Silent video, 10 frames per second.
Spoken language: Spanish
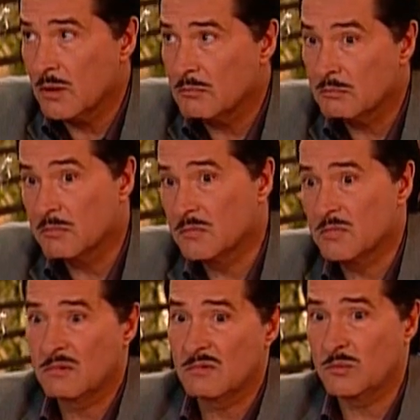y
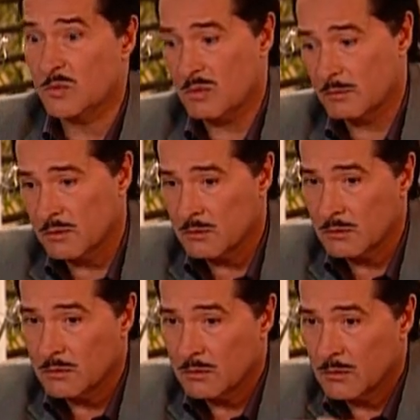
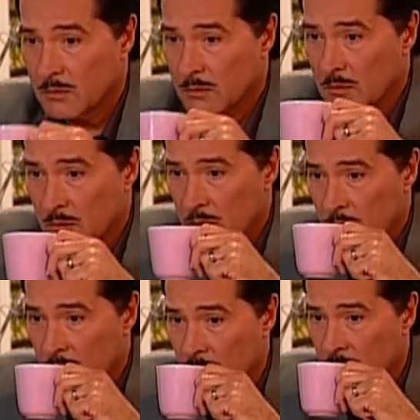desayunadísimo estaba yo.
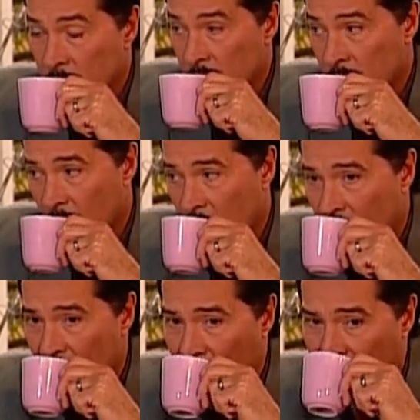Y ahora
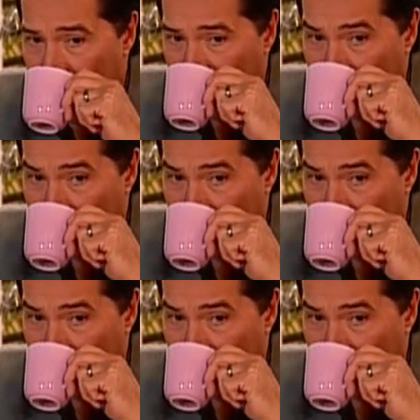mírame.